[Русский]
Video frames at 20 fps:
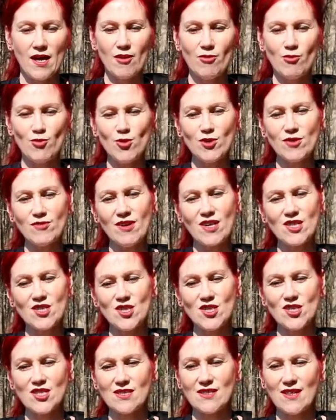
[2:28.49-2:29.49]
И вот
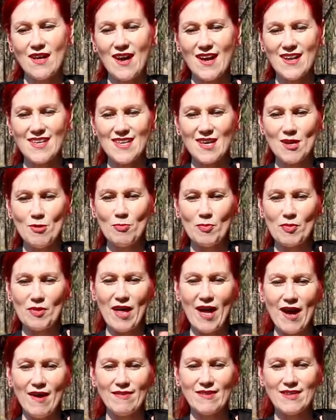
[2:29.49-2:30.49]
ваше желание
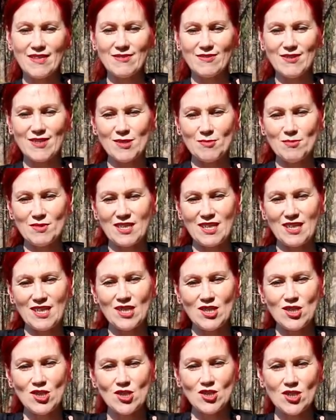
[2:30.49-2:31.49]
плавает в этом
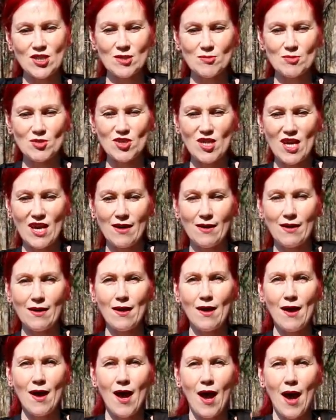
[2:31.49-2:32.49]
энергетическом шаре,
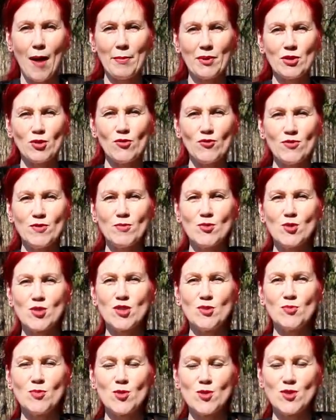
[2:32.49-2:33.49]
а потом вы
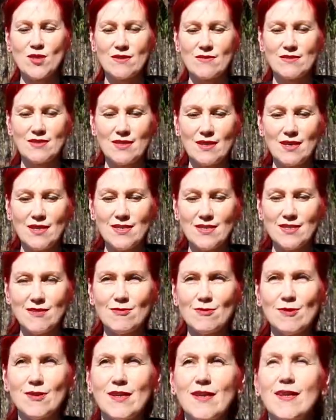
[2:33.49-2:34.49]
можете просто взять
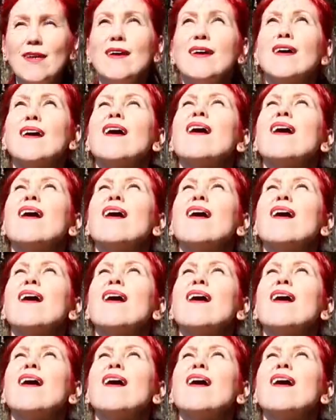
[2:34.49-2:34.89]
его и